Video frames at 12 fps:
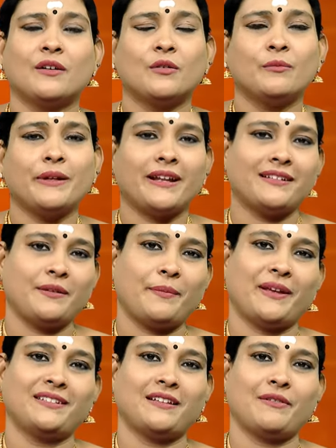கும்பராசி
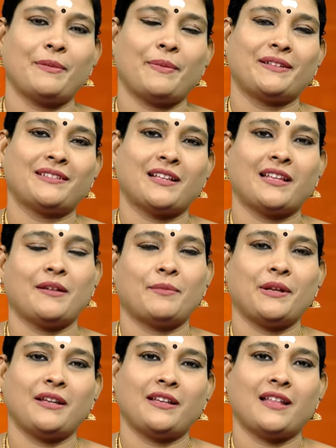பேசவே பேசாத
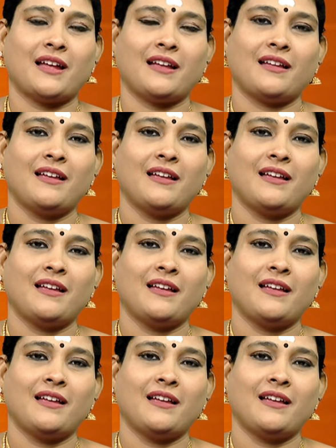எப்படி நிதா